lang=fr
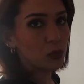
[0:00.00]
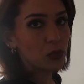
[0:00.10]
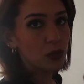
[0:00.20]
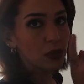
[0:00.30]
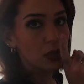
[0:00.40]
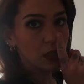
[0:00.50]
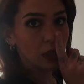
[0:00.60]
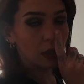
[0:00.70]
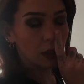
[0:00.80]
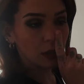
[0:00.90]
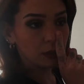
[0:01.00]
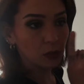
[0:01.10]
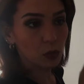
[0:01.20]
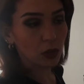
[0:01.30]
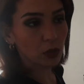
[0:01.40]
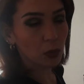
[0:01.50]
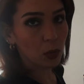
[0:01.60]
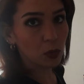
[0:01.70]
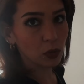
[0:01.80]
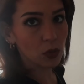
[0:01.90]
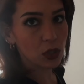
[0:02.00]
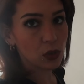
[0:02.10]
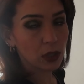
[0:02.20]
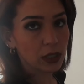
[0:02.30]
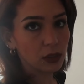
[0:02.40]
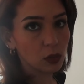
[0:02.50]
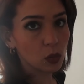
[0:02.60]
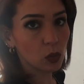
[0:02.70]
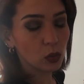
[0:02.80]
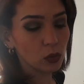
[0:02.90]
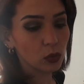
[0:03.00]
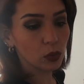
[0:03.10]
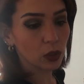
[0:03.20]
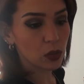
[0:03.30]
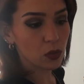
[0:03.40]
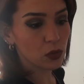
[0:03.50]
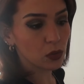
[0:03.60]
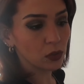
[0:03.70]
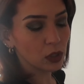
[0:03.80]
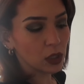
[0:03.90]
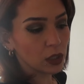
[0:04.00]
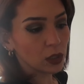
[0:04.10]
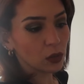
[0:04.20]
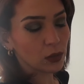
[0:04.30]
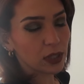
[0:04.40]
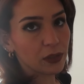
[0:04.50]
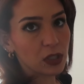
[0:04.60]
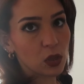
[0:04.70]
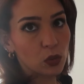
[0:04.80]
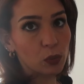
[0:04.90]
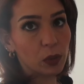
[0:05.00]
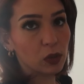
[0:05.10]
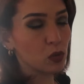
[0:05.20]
plus j'ai euh, eu un code promo donc j'ai eu 40 euros de réduction donc ça fait que j'ai eu une paire de